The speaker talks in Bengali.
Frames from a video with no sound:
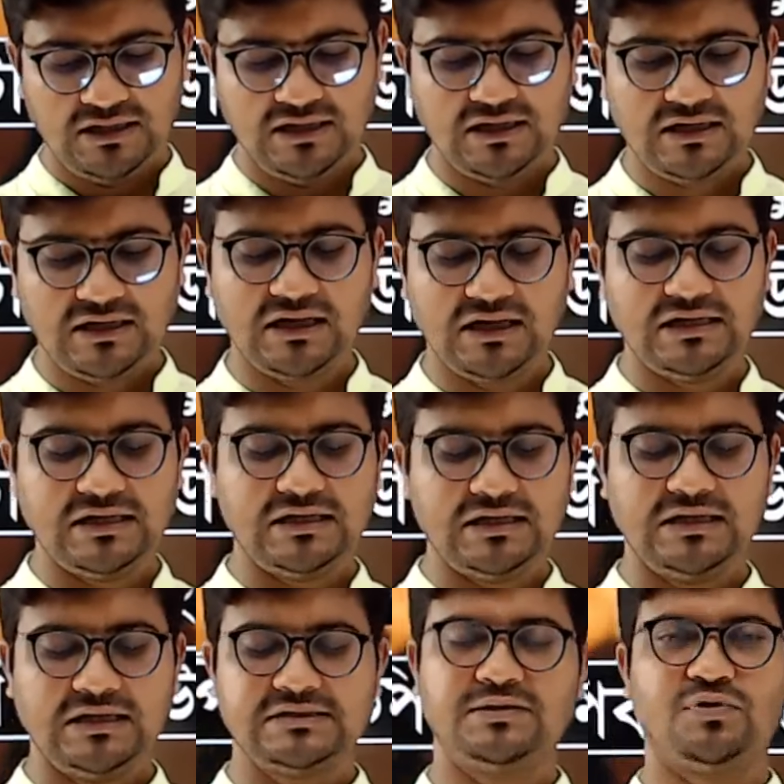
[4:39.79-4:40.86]
যে
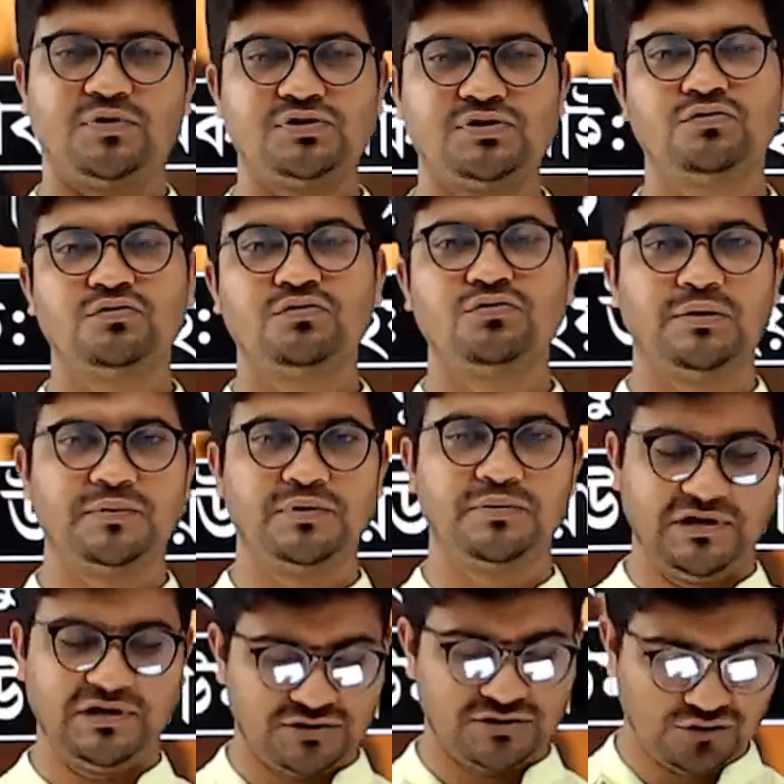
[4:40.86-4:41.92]
প্রশ্নগুলো আমি মেনশন করব
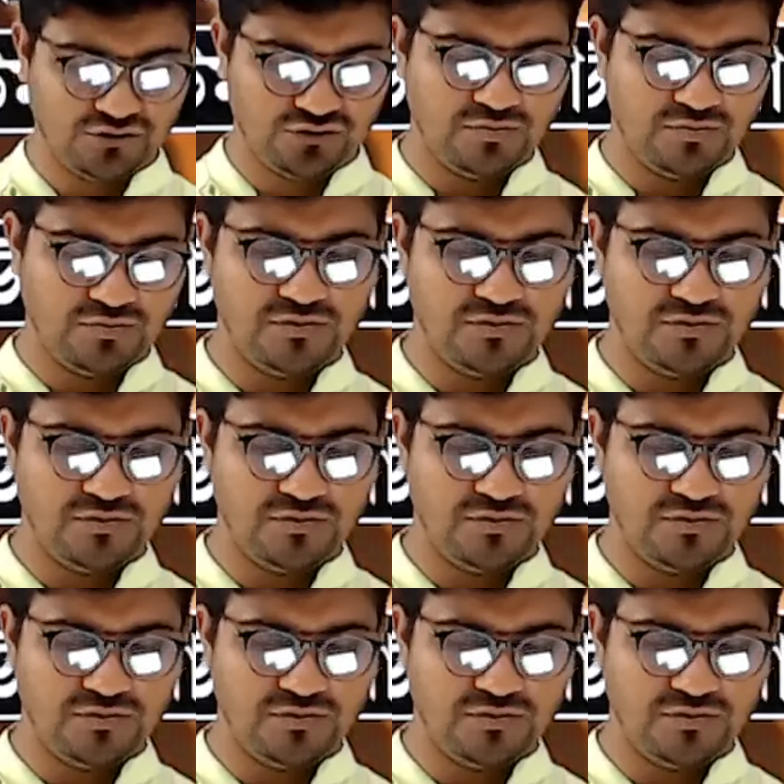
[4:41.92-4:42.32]
তোমরা সেগুলোর